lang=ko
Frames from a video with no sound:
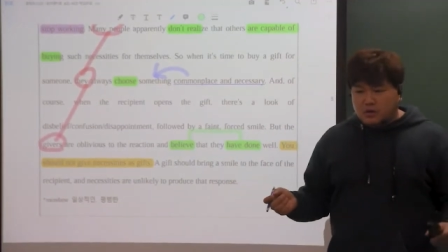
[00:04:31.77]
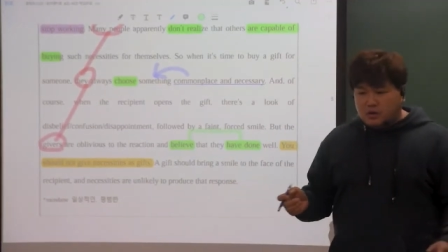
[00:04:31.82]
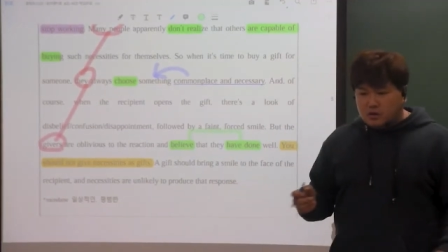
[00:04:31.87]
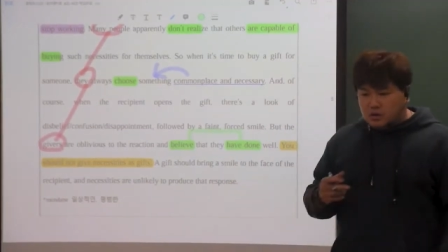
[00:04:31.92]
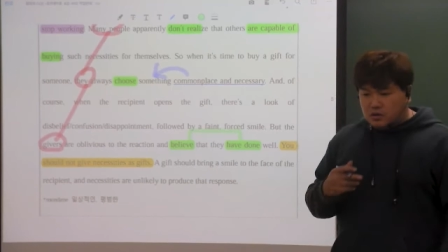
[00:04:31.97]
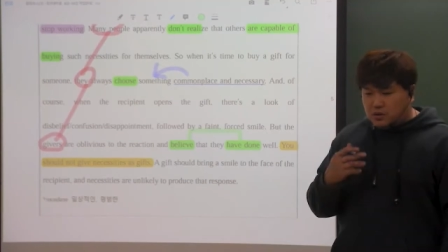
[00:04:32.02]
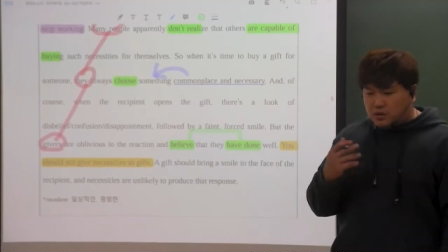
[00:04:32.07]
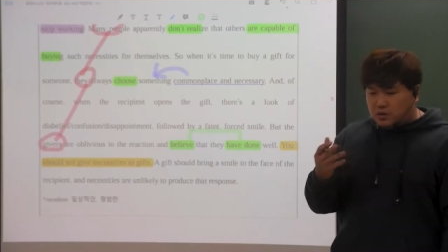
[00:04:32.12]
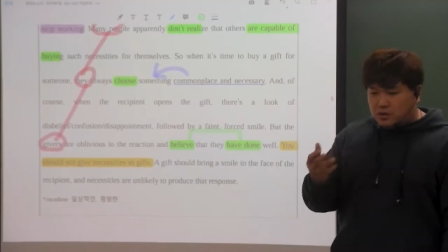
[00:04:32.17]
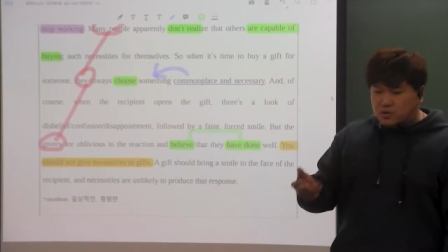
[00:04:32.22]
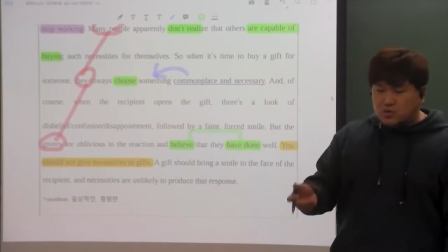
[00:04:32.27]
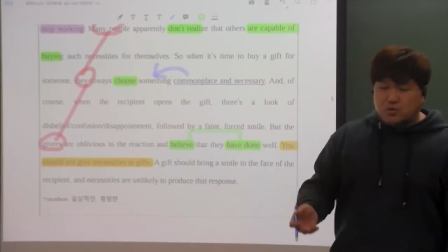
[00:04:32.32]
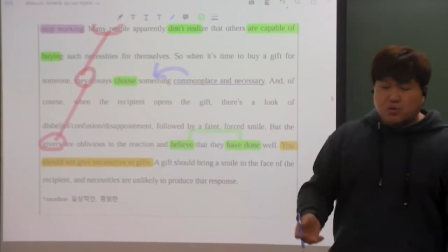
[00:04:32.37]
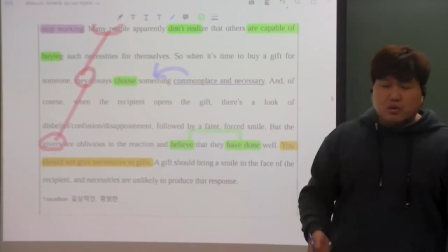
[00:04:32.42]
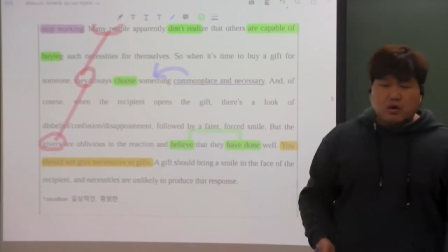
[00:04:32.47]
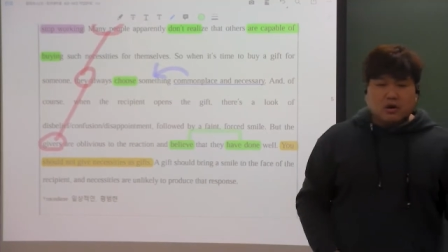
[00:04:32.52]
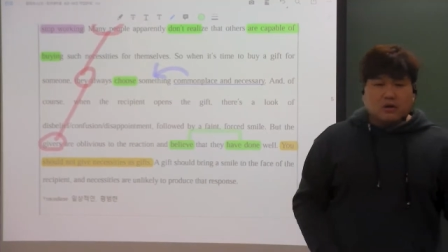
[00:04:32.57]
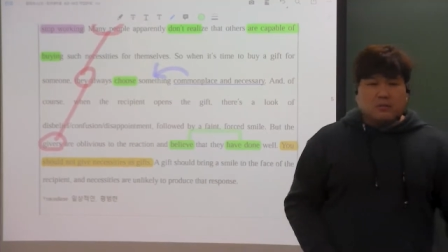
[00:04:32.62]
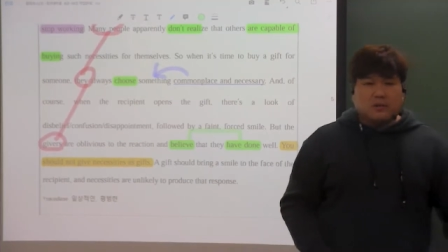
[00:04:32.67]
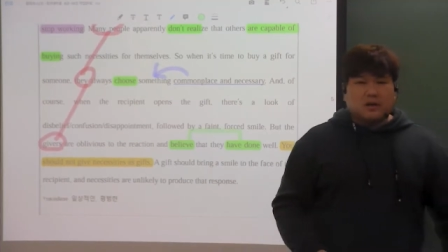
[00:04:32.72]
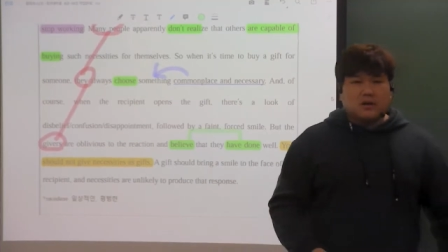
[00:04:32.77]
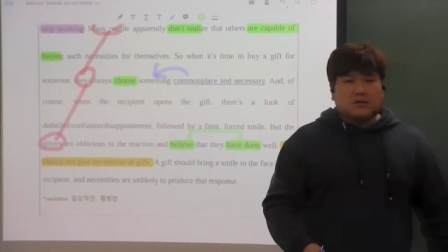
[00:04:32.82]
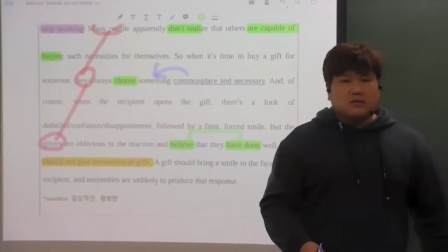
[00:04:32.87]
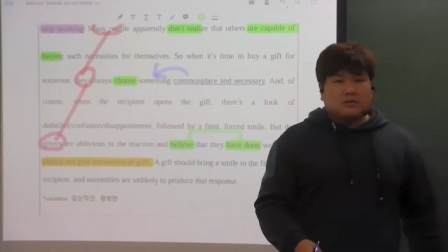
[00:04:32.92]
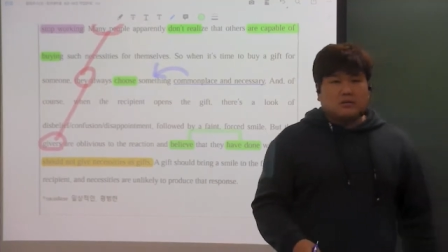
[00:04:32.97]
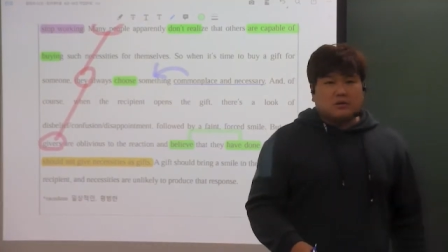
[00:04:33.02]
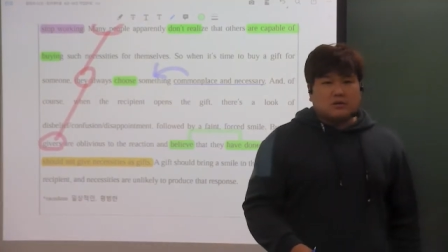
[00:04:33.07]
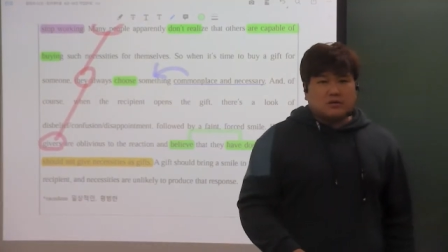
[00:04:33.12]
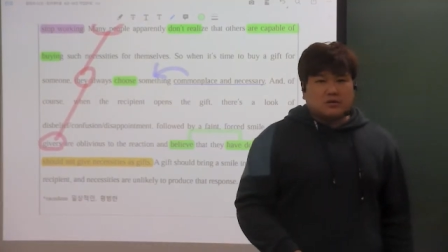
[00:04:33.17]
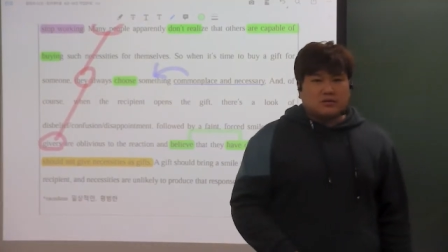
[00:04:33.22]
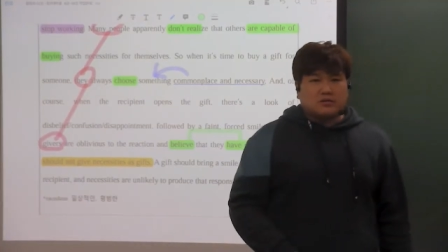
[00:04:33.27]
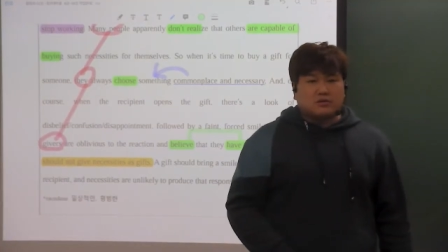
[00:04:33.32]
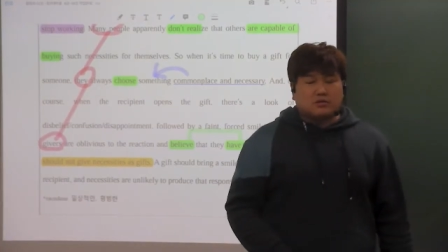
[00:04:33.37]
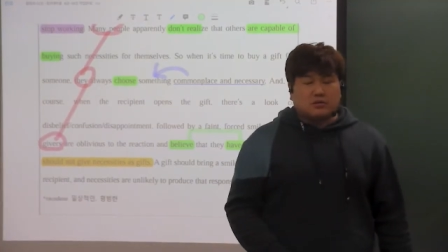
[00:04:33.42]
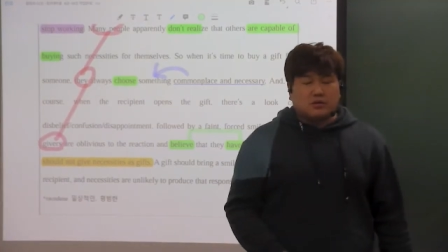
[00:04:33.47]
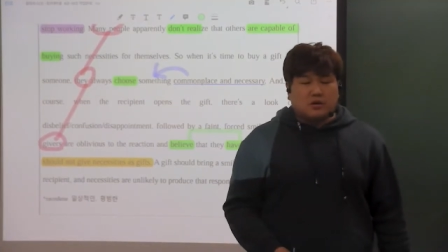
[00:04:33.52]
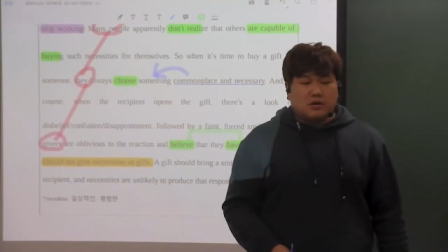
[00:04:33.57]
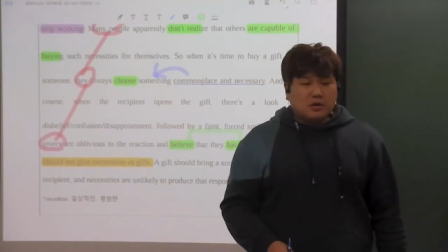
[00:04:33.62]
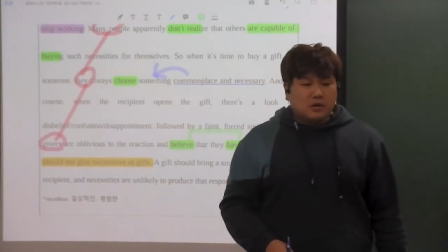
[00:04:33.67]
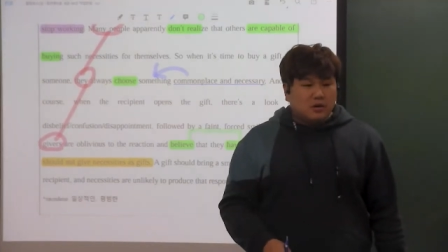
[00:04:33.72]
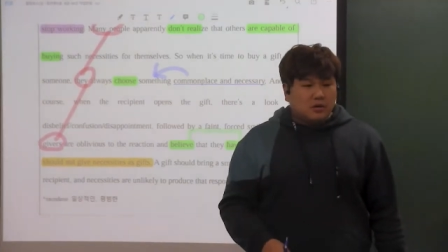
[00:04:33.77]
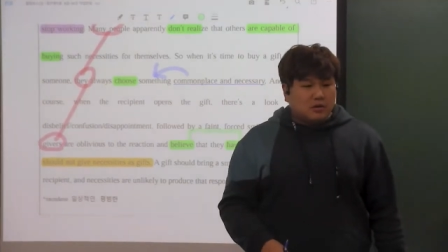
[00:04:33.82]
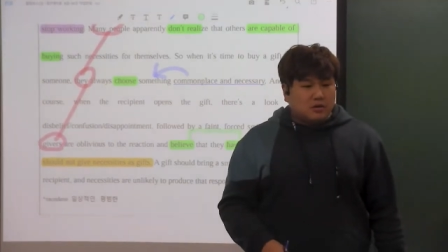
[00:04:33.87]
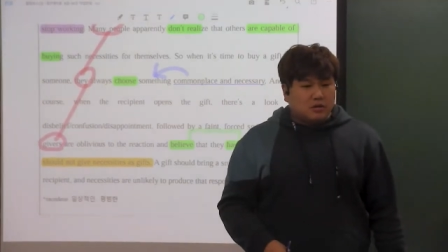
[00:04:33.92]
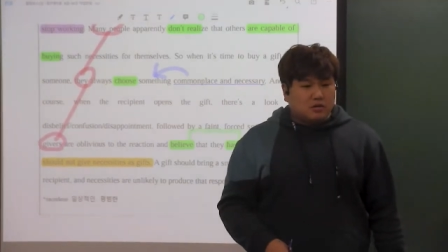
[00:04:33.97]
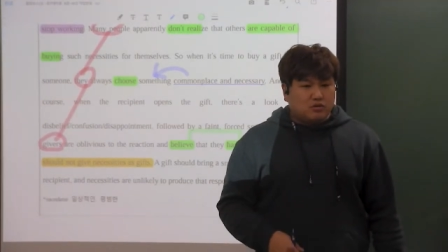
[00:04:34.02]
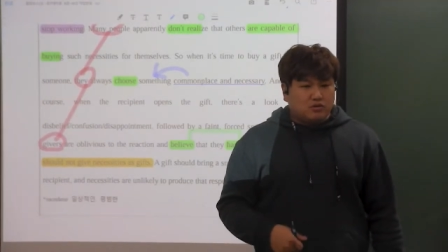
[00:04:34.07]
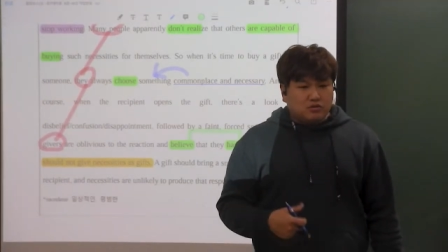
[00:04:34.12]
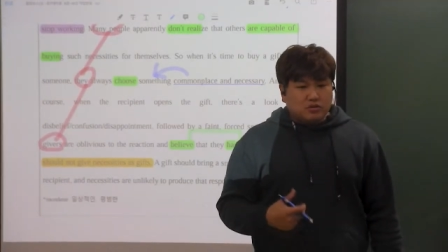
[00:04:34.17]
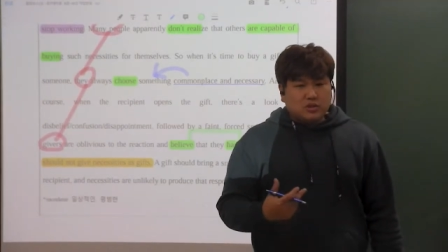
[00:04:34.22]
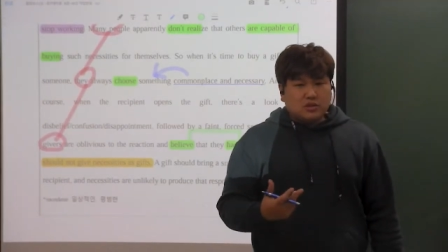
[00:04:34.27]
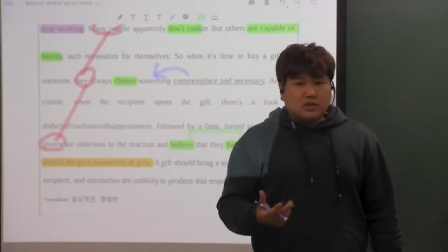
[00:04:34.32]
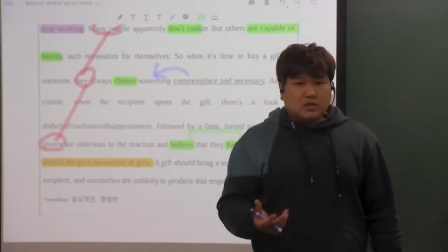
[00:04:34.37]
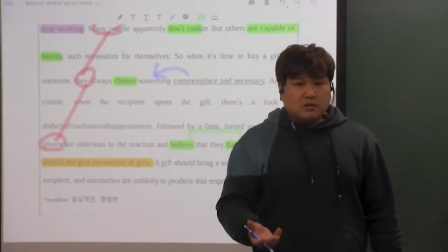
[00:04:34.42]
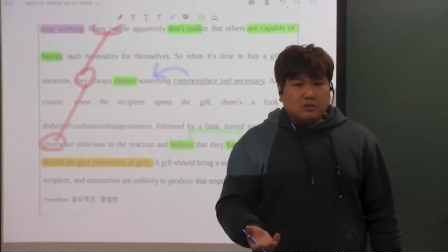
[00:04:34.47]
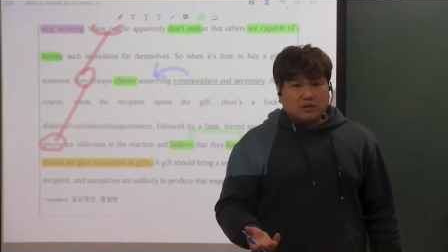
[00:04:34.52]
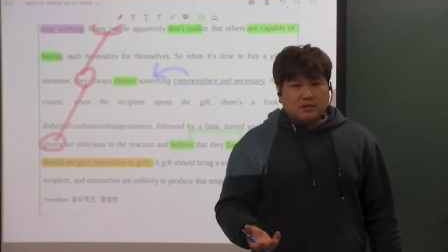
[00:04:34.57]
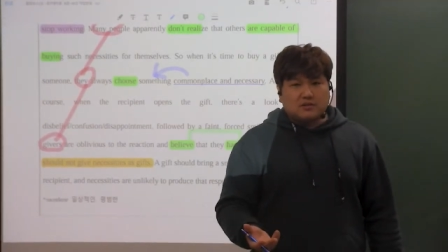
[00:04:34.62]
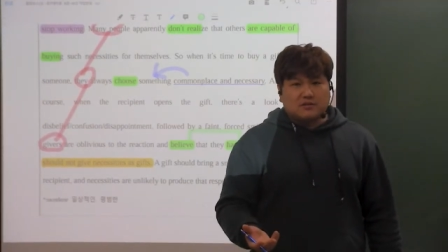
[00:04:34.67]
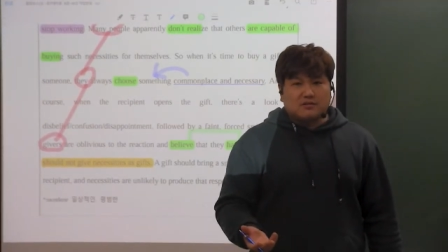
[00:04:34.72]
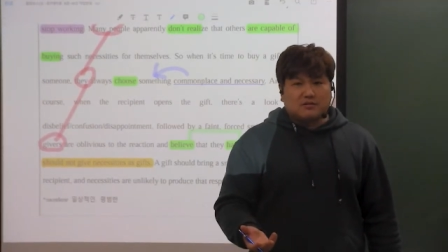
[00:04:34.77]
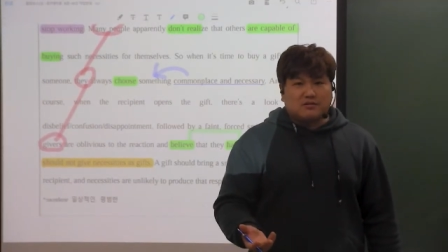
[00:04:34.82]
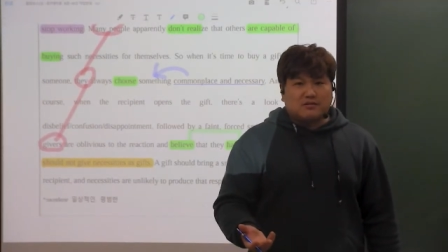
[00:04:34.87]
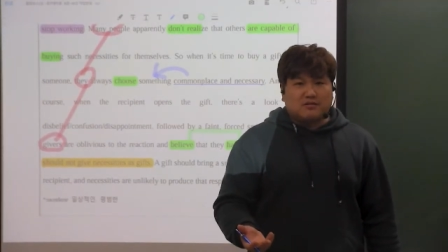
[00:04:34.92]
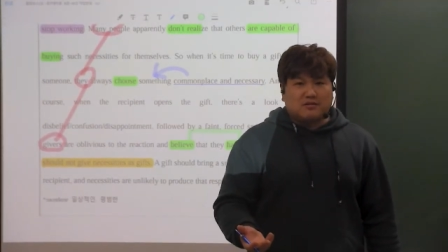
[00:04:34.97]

야, 네가 좋아할 만한 것 같아서 그냥 휴지 사왔어